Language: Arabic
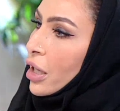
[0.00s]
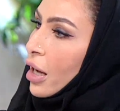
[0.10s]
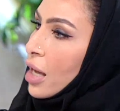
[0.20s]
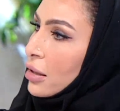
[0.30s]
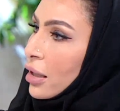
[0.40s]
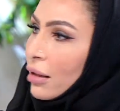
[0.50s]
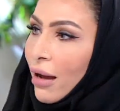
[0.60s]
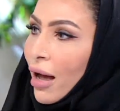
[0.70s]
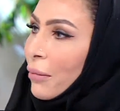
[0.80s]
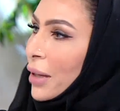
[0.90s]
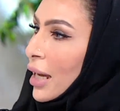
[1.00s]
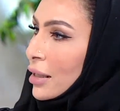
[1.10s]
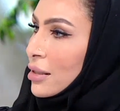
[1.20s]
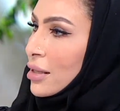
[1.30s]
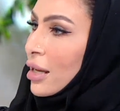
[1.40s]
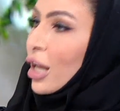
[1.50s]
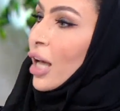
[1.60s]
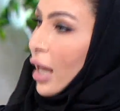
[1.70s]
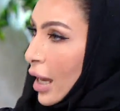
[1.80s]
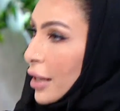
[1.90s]
خاطئ لا بالعكس نعم.
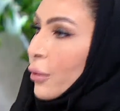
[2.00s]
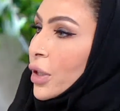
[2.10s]
انا